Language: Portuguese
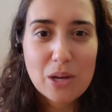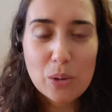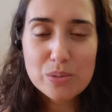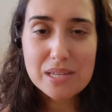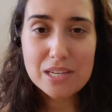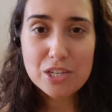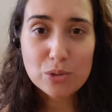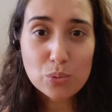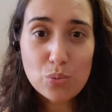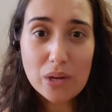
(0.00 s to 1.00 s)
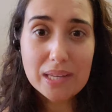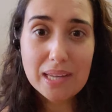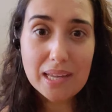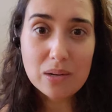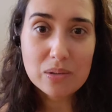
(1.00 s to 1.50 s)
ou seja, tudo
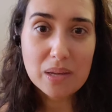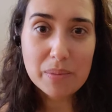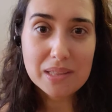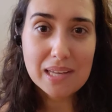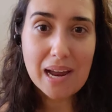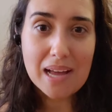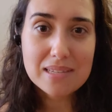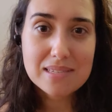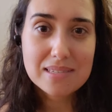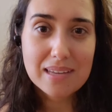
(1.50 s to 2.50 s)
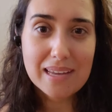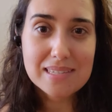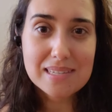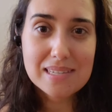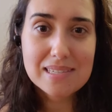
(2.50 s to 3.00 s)
aquilo que me traz
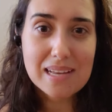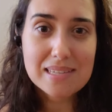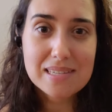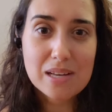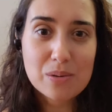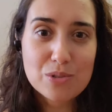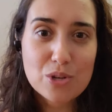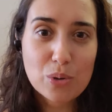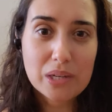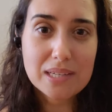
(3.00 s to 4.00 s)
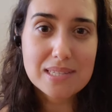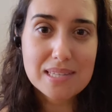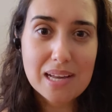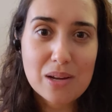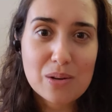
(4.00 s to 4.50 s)
essa sensação de
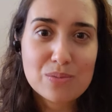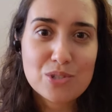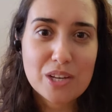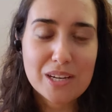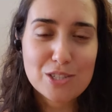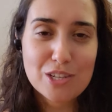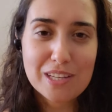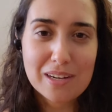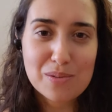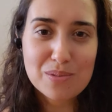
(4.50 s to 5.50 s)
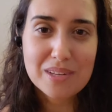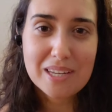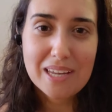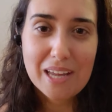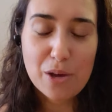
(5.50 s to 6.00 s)
conexão, de gratidão,
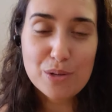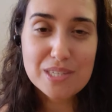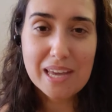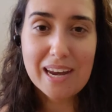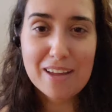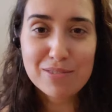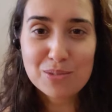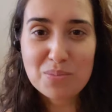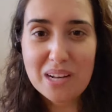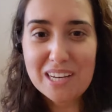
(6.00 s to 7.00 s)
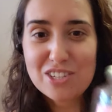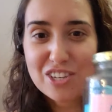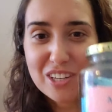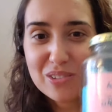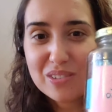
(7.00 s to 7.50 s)
eu escrevo num
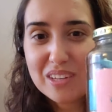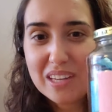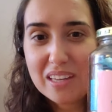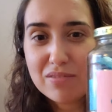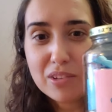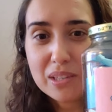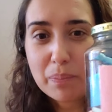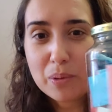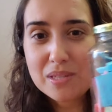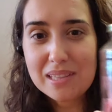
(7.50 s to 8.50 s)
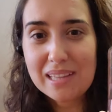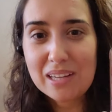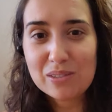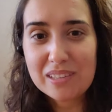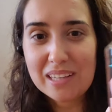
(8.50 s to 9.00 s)
bilhetinho e vou
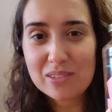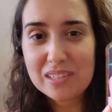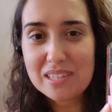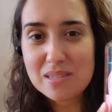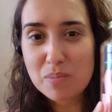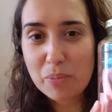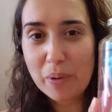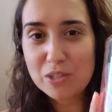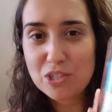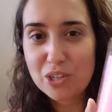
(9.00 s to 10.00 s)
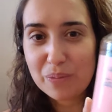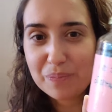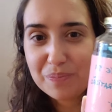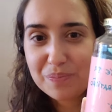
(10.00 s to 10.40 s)
depositando dentro desse meu potinho.